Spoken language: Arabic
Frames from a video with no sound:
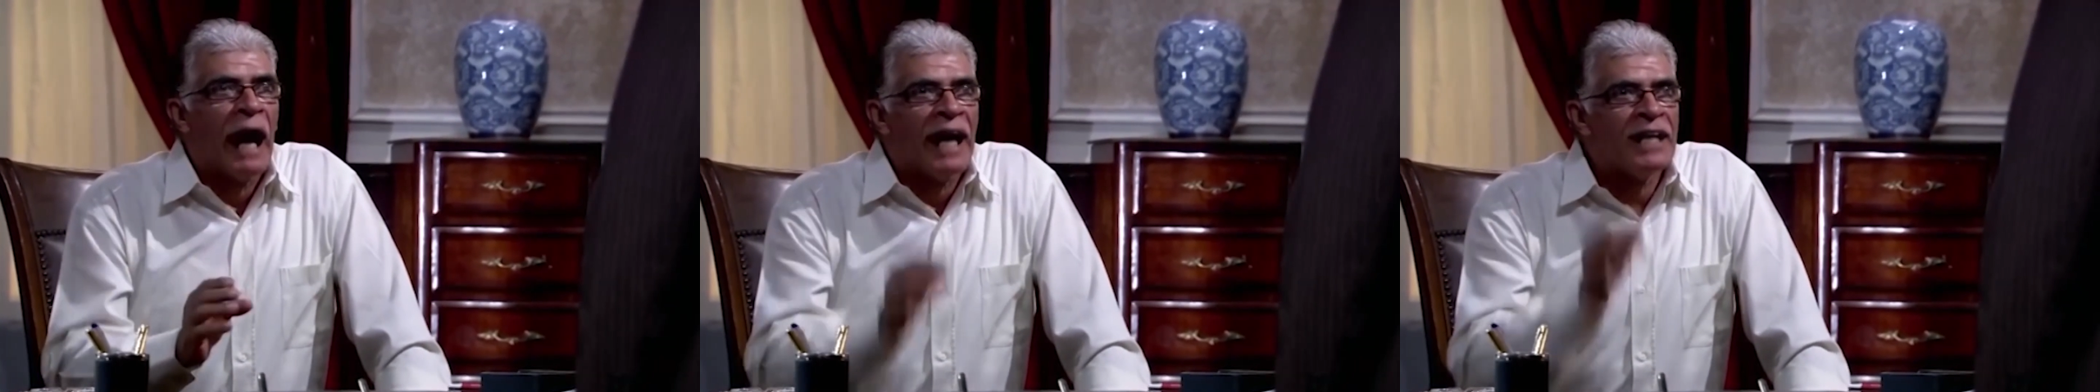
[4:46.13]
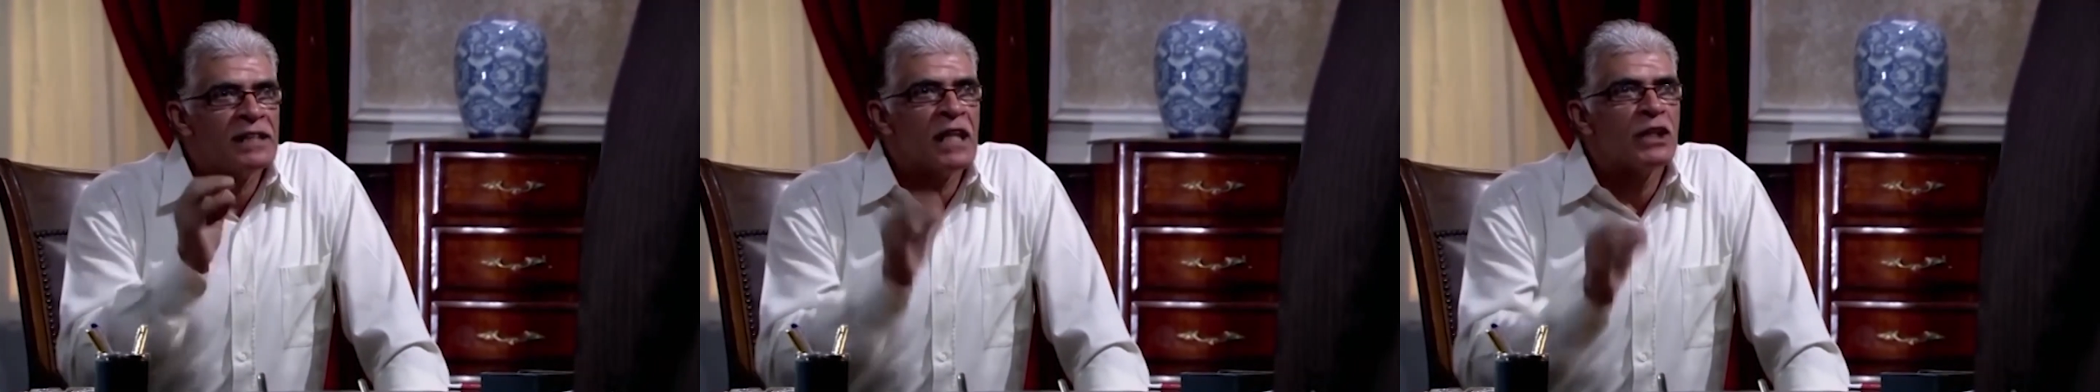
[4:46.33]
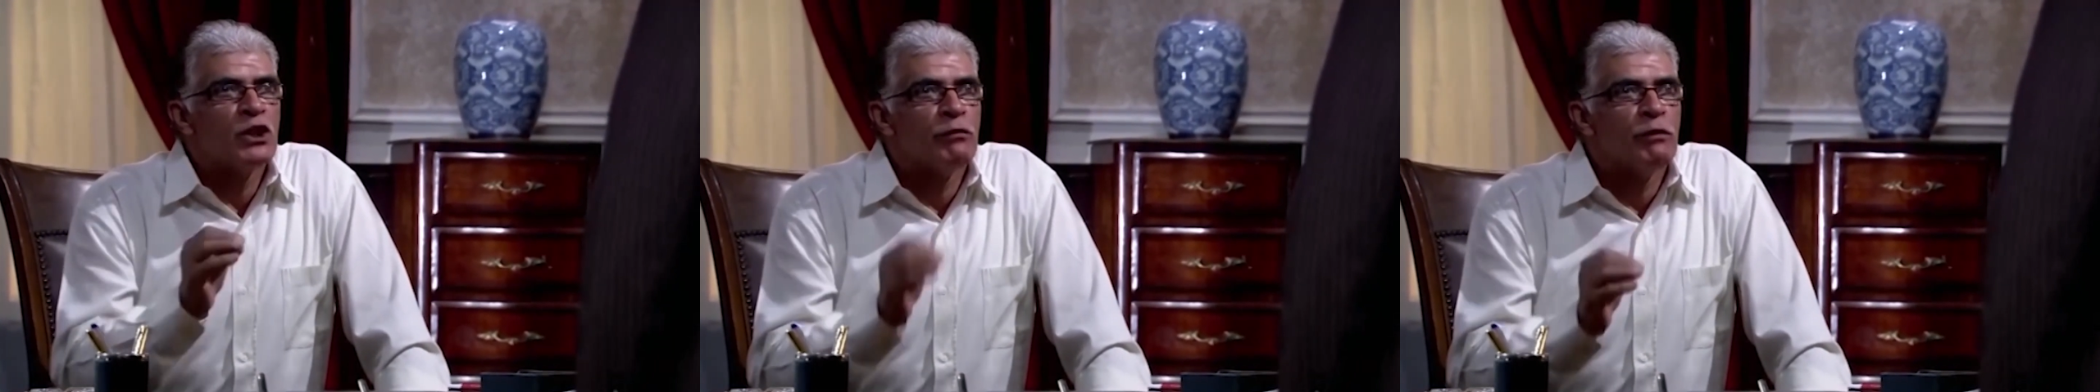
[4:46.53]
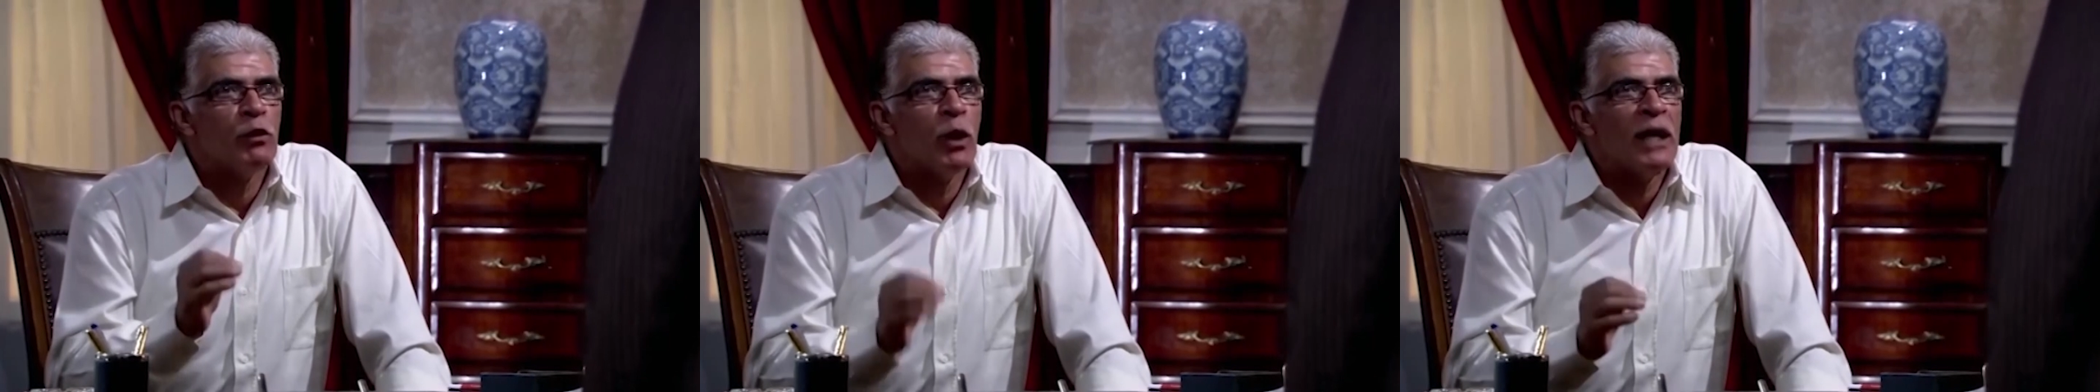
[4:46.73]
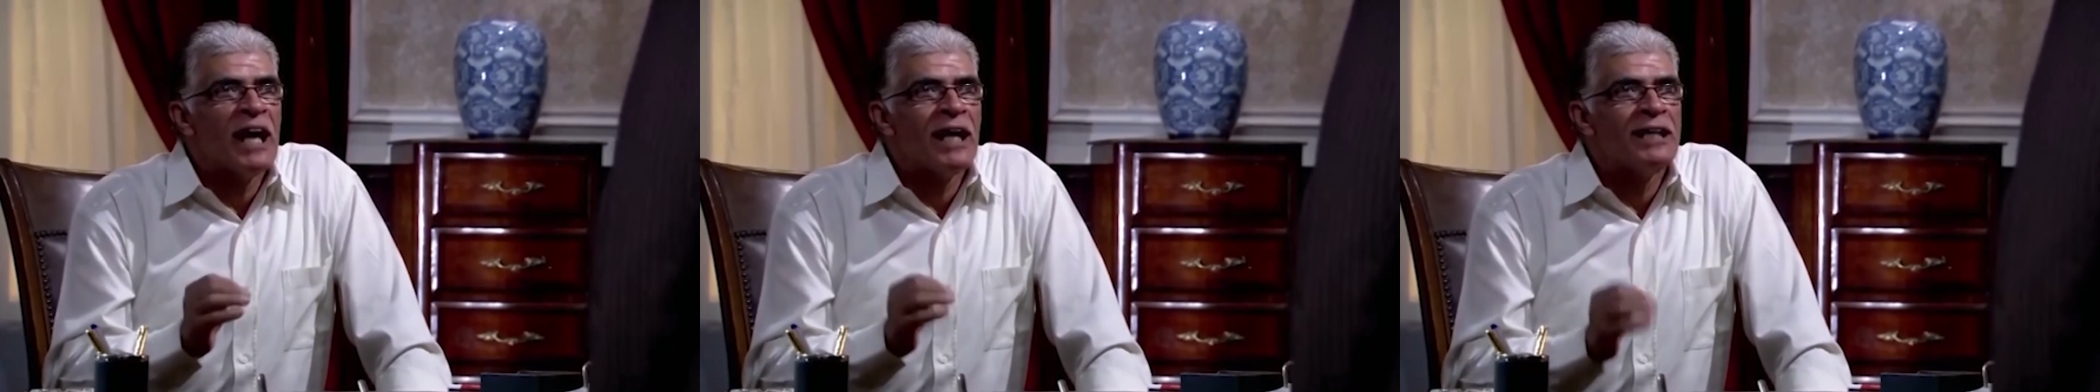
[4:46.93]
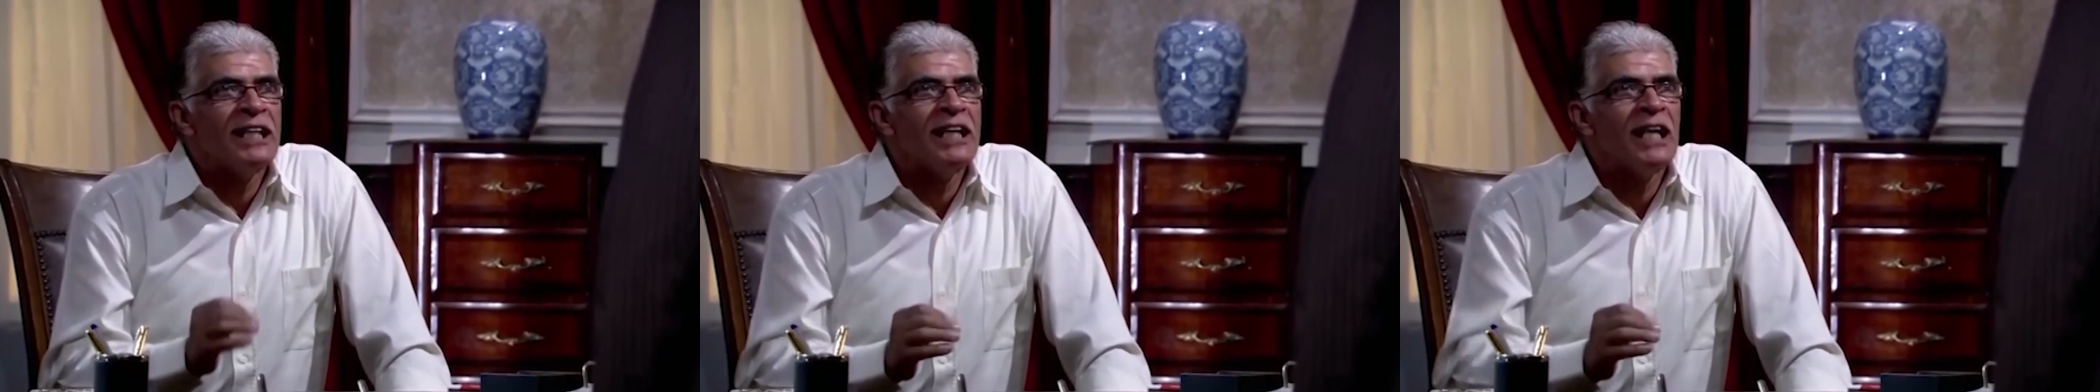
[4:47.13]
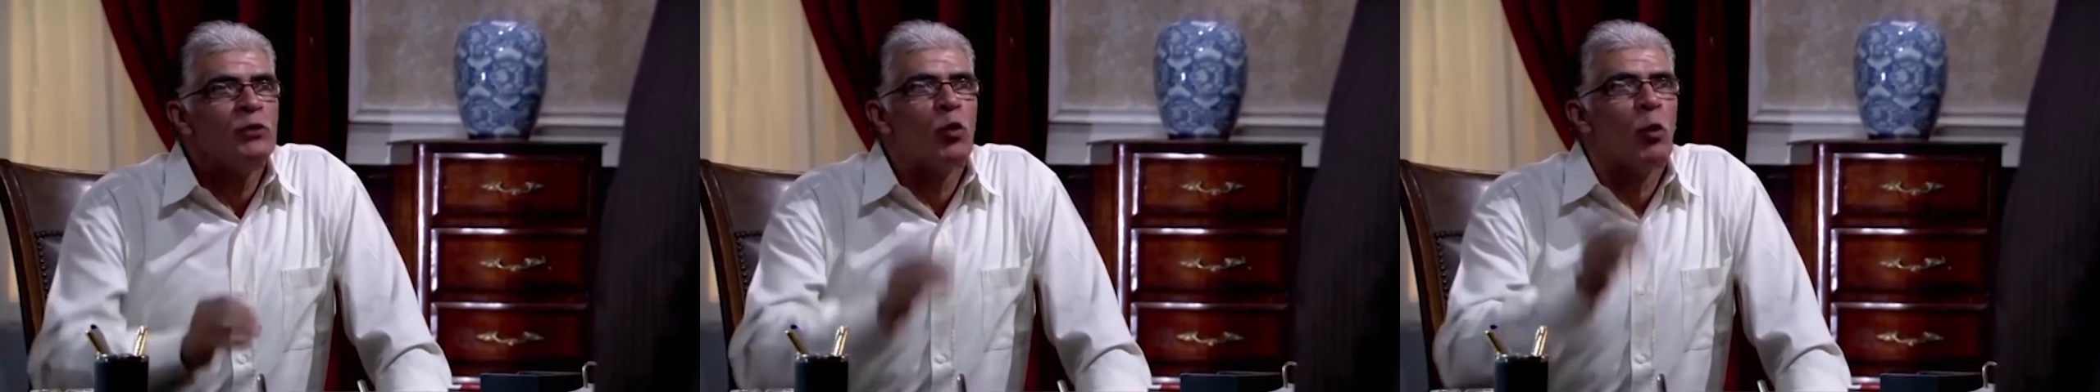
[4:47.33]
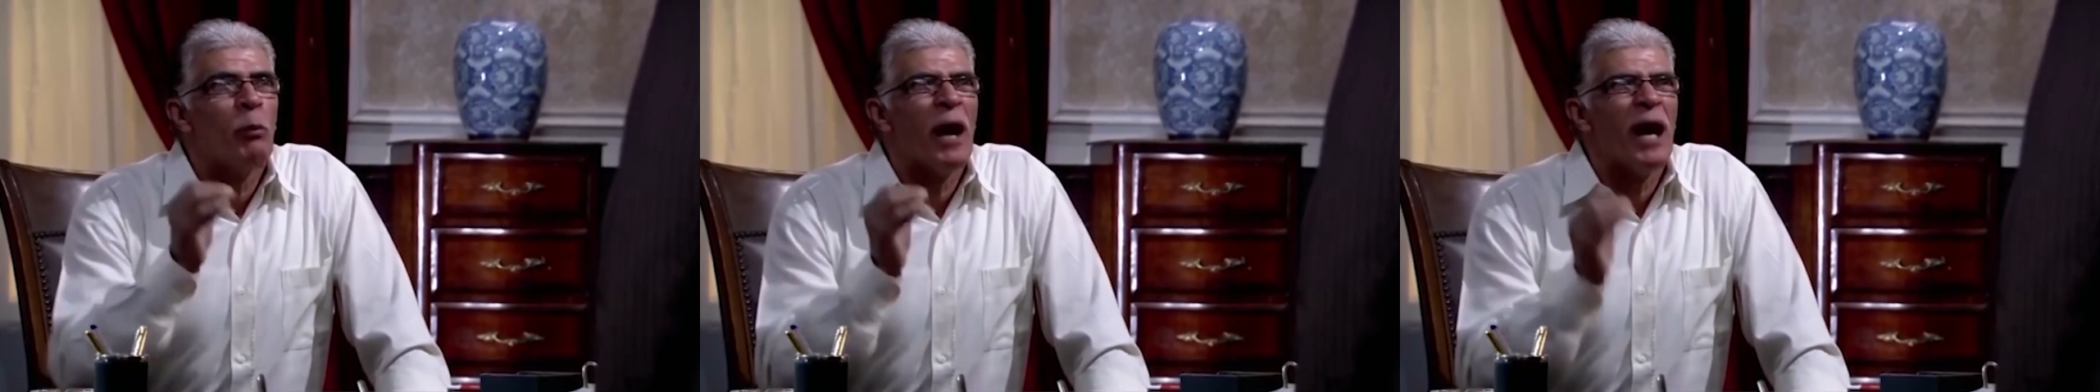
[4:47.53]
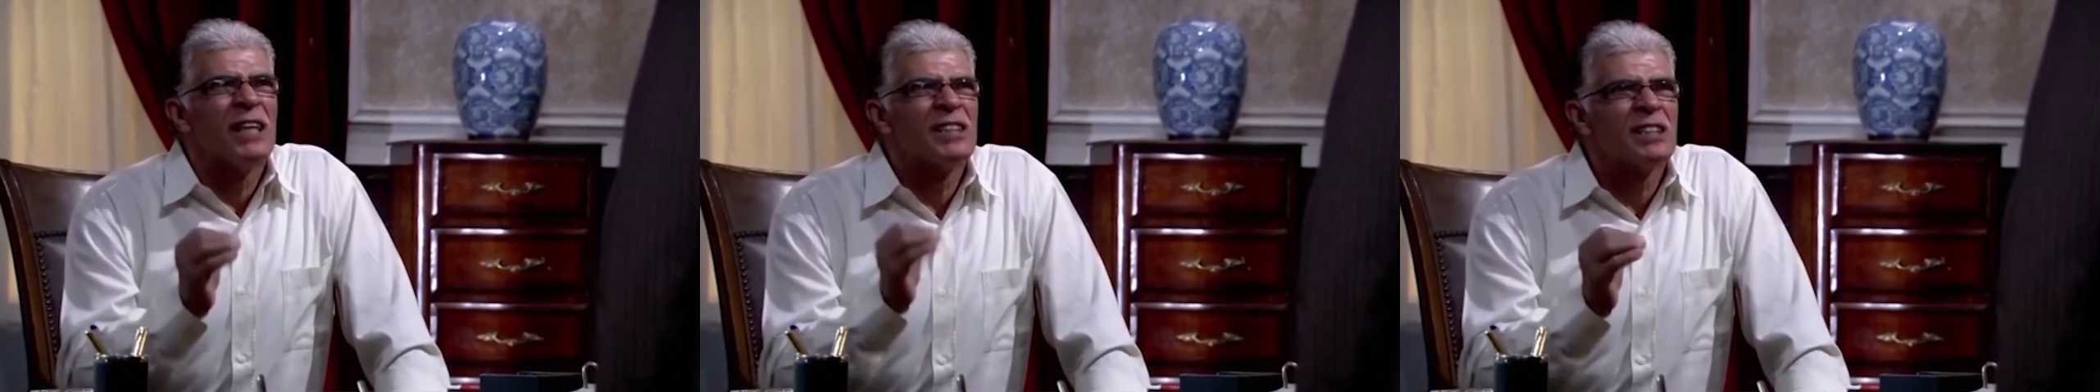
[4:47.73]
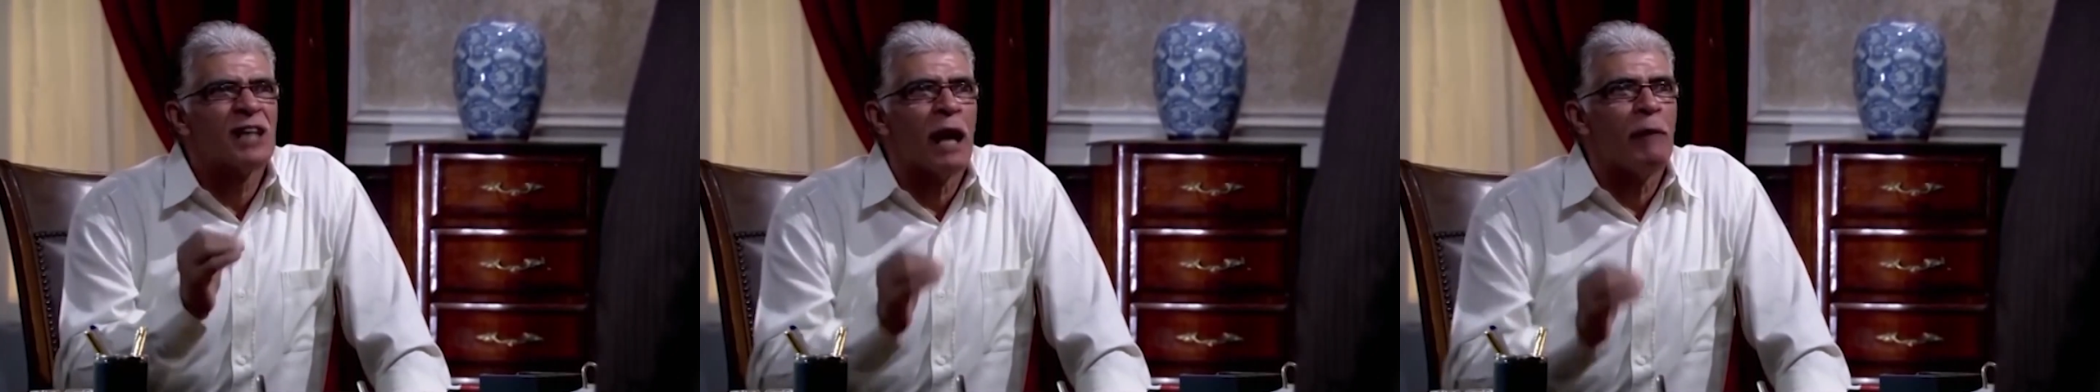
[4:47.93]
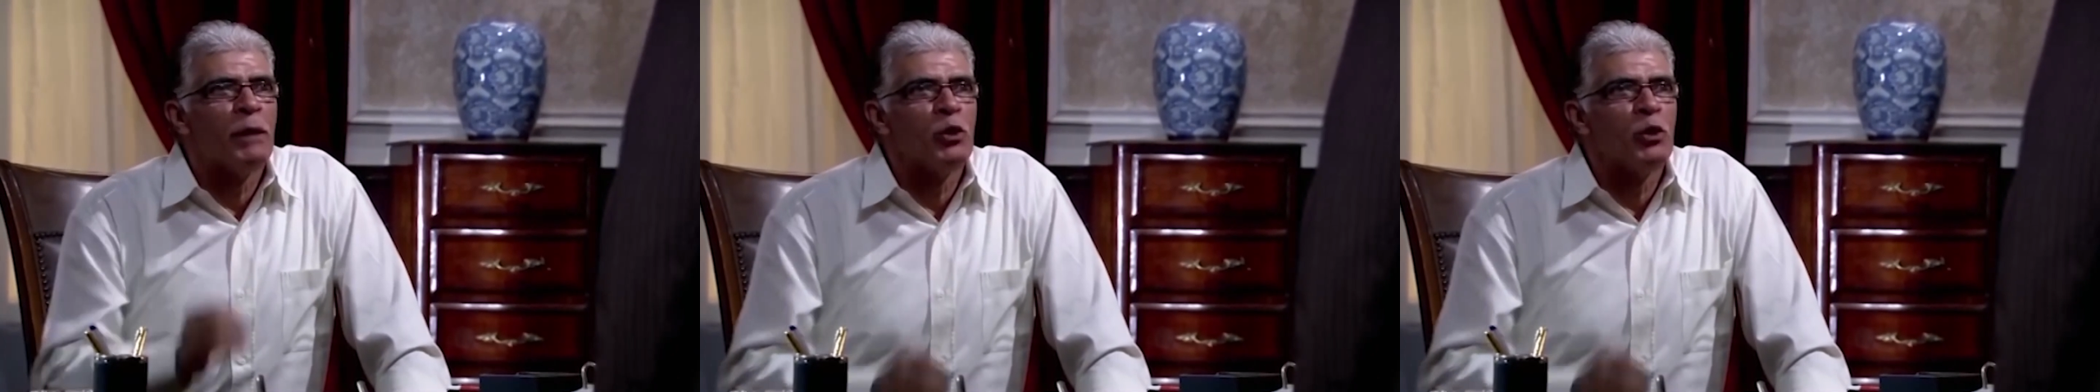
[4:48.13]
عايز اكشف الورقه ديت وباسرع